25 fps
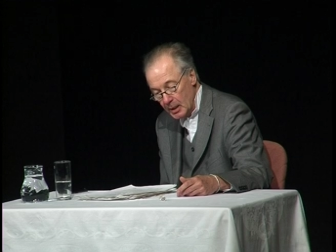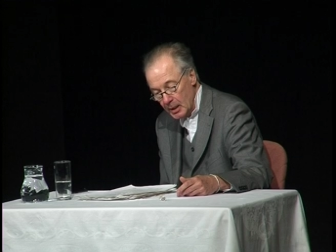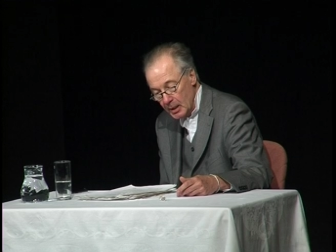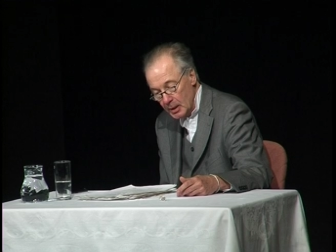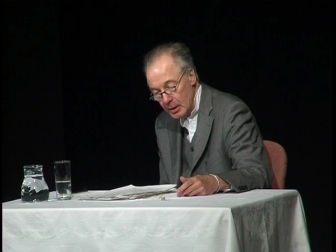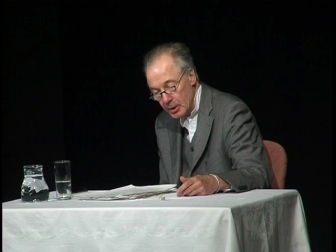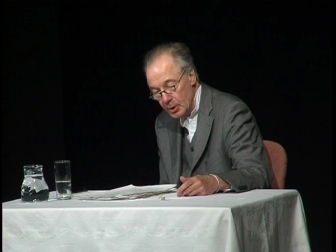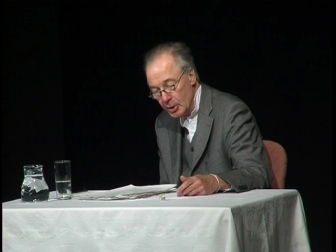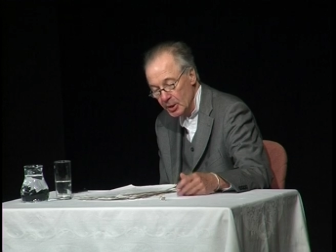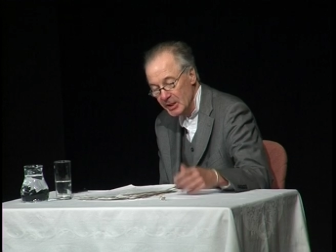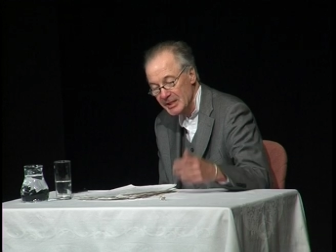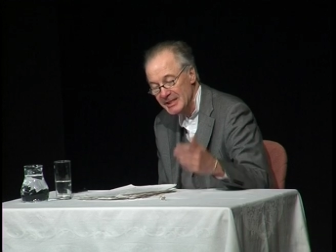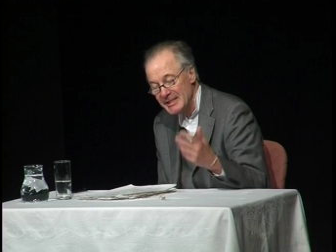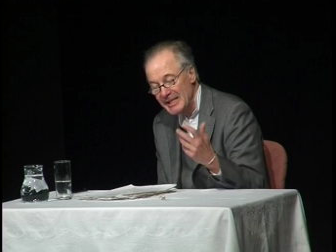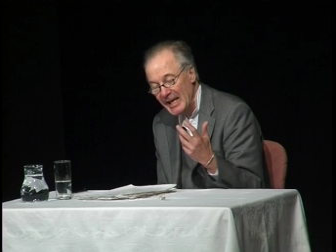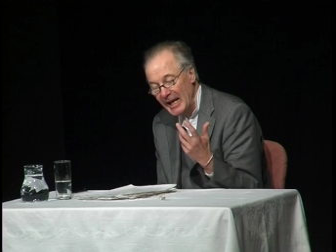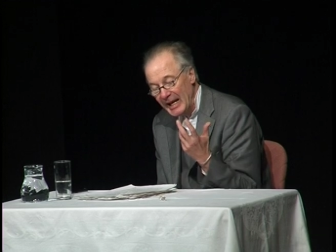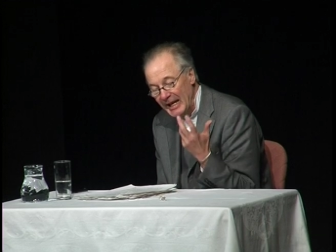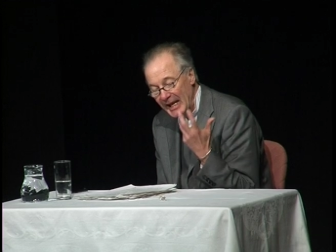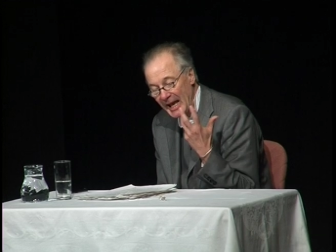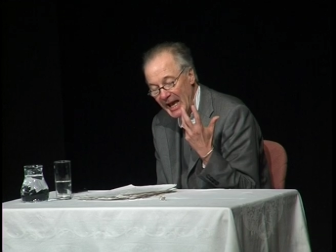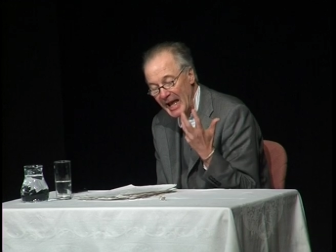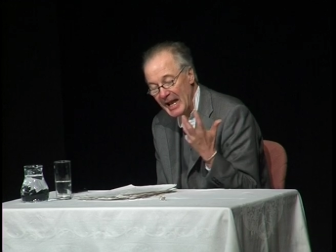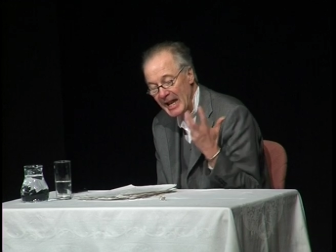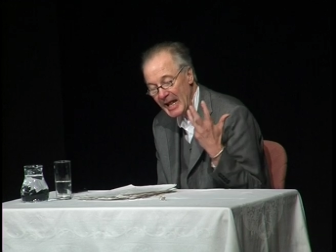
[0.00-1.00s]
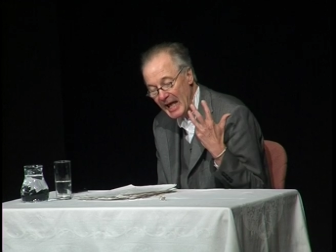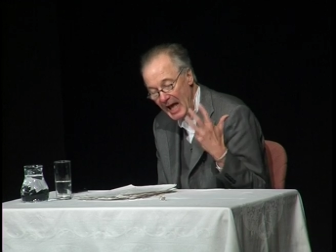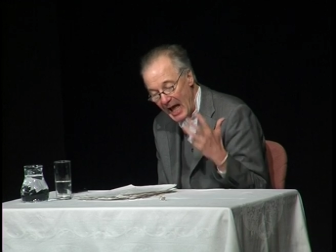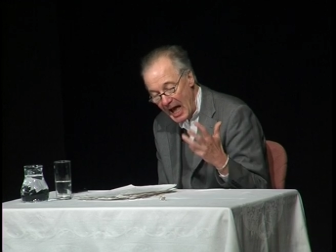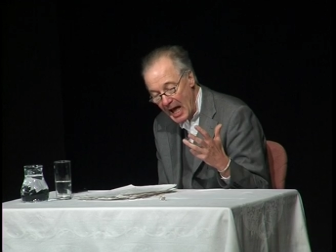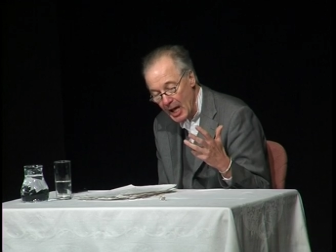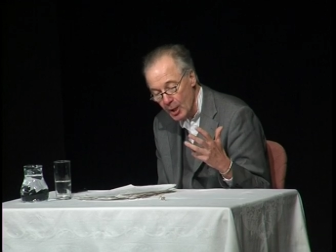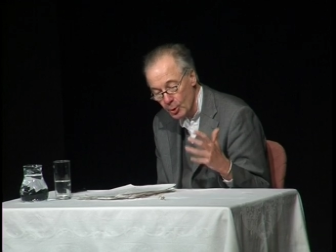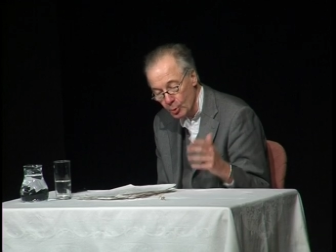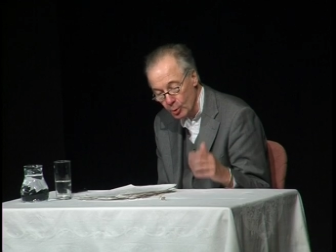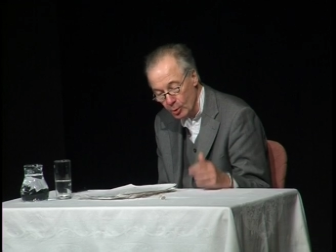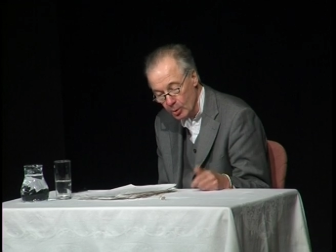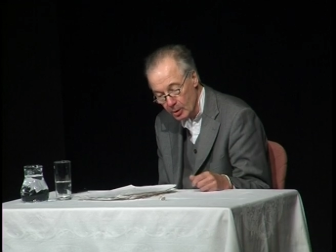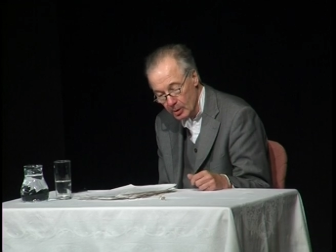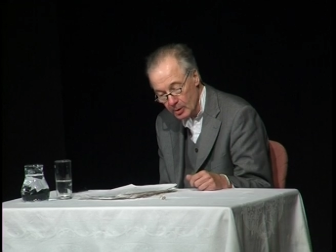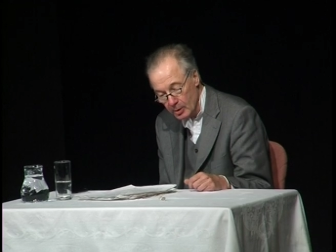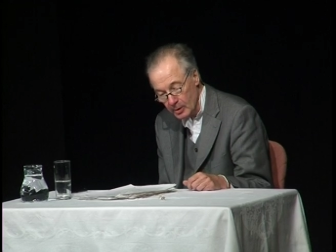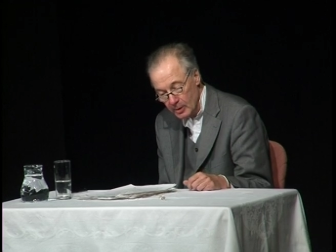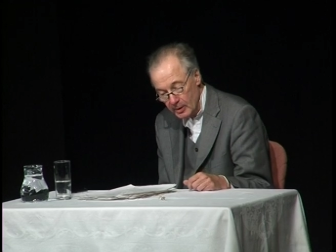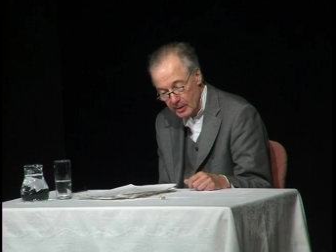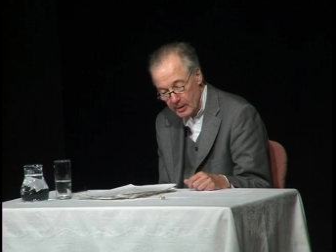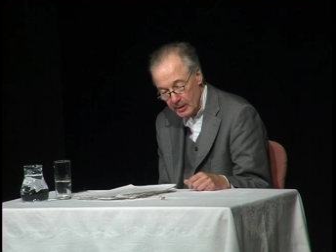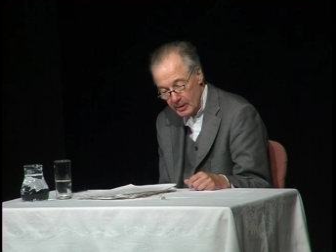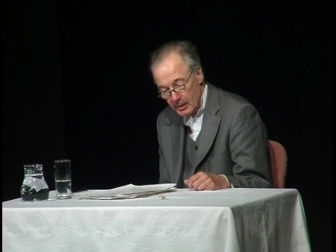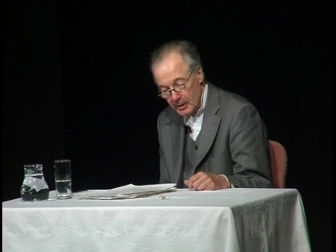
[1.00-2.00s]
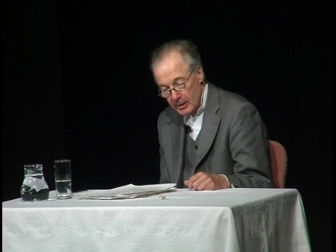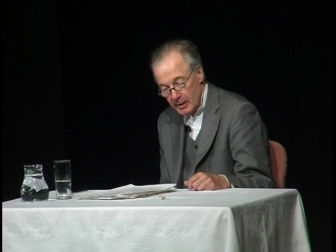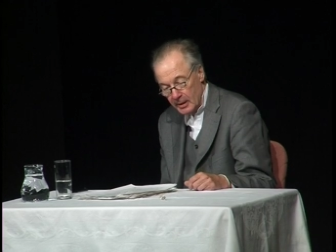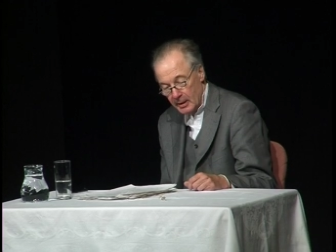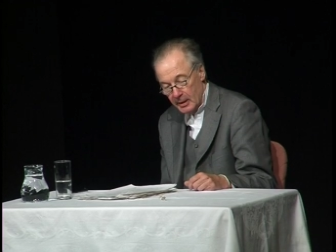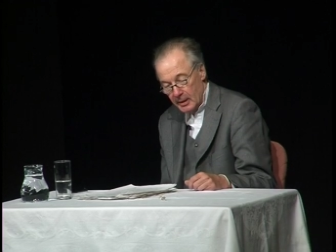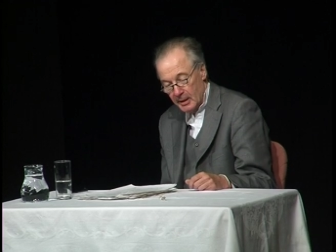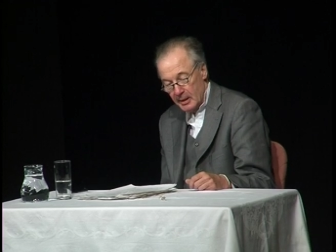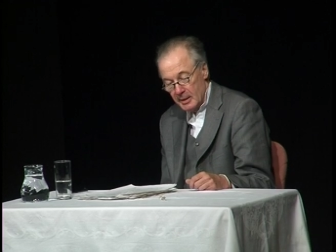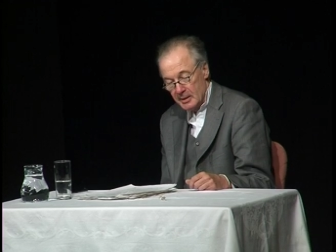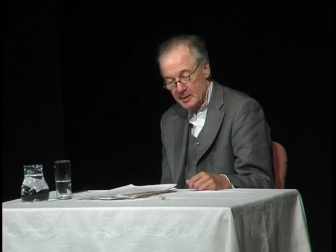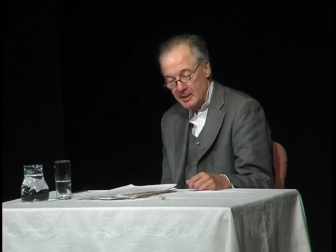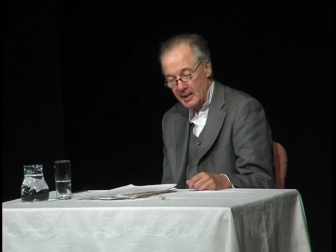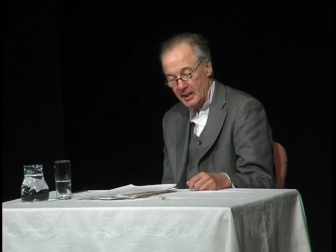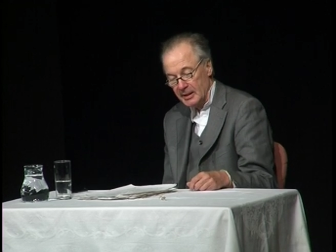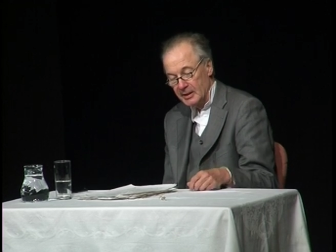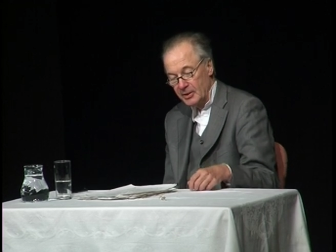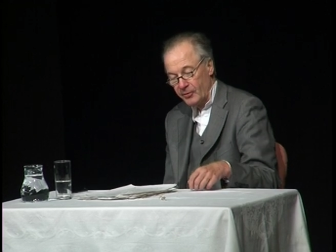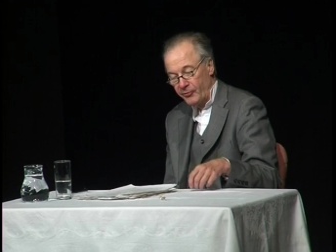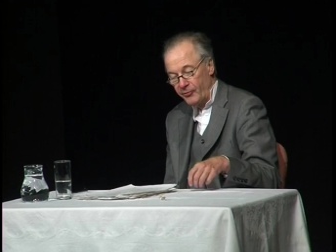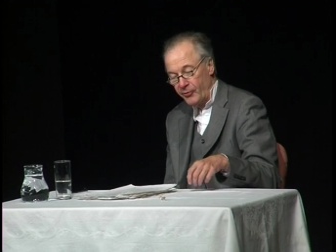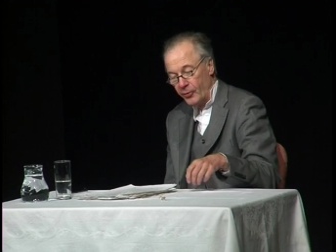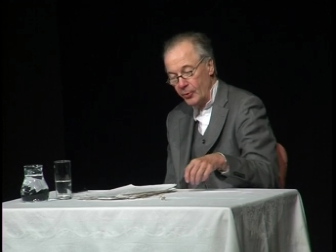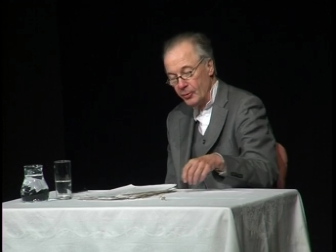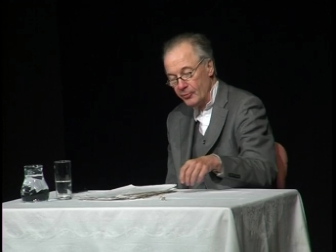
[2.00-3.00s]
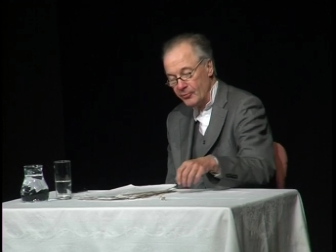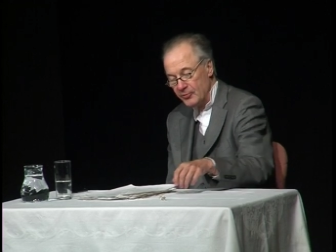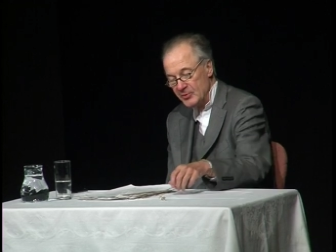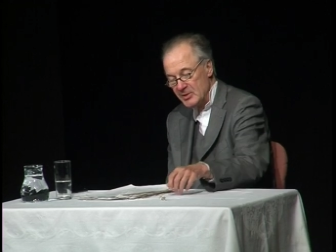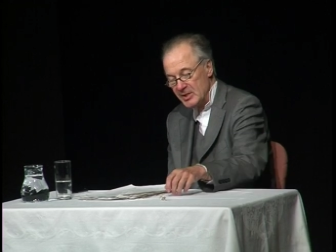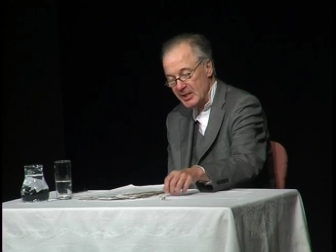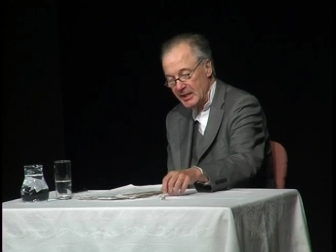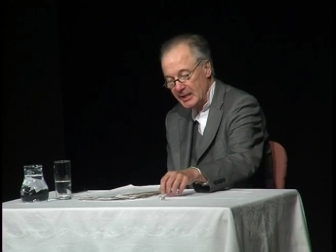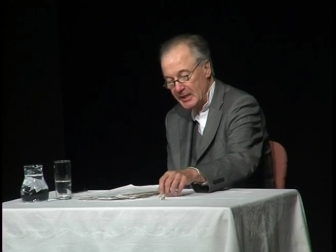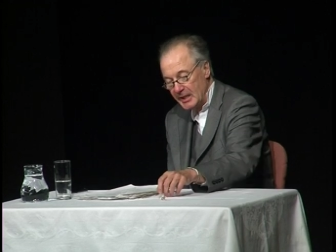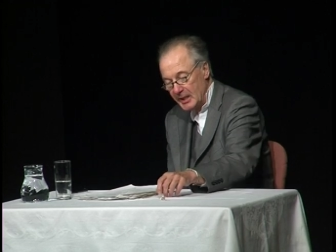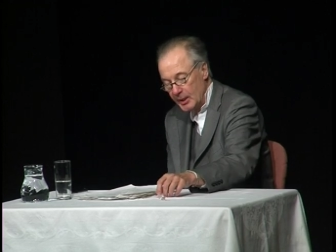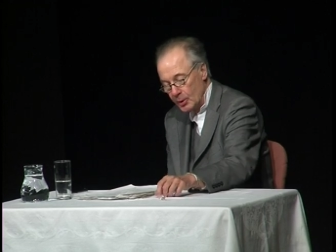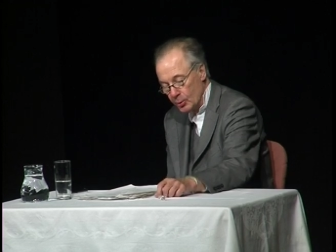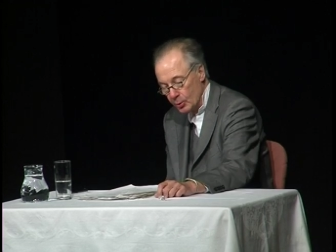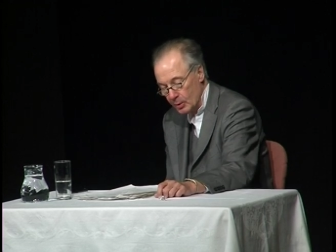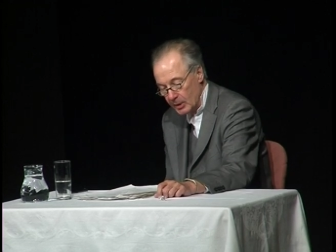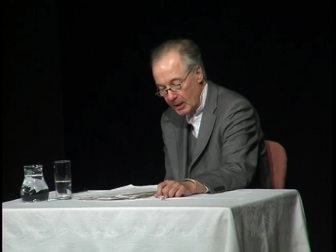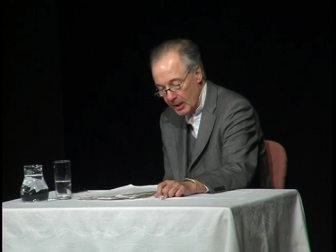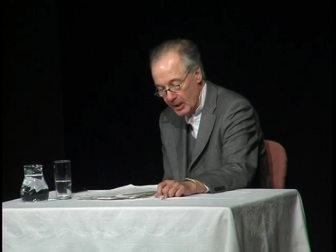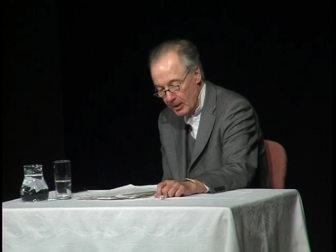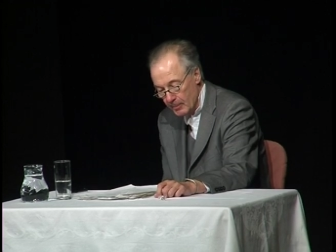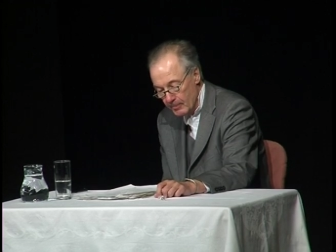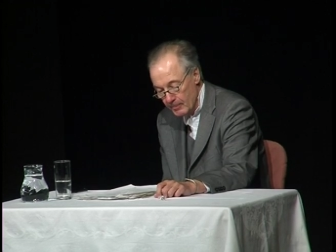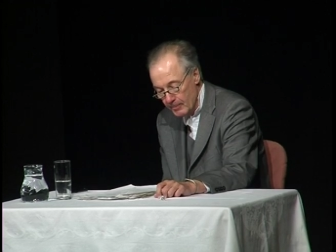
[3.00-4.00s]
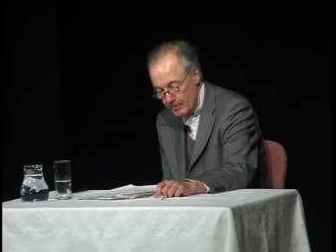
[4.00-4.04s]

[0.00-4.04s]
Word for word: Du hast ja keine Ahnung. Das Barocktheater Lambach